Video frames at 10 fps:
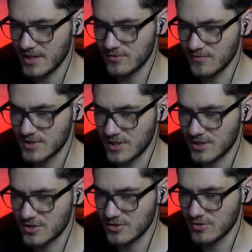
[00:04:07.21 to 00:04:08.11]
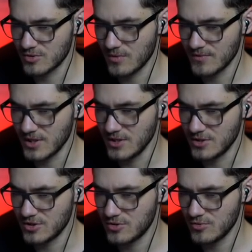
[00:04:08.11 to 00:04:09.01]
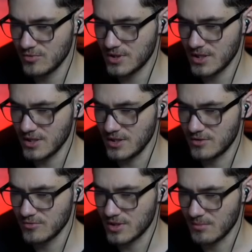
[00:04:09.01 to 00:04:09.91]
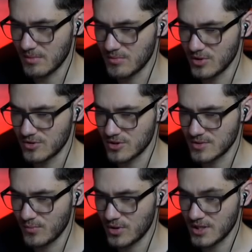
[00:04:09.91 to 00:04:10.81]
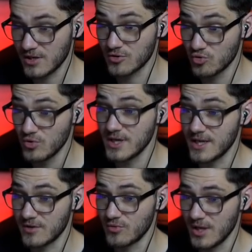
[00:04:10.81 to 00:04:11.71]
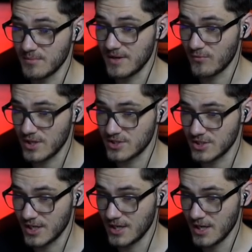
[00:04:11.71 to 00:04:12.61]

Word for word: a tu wystarczy dosłownie iść tutaj i tutaj mamy, moi drodzy, portal, który kieruje mnie właśnie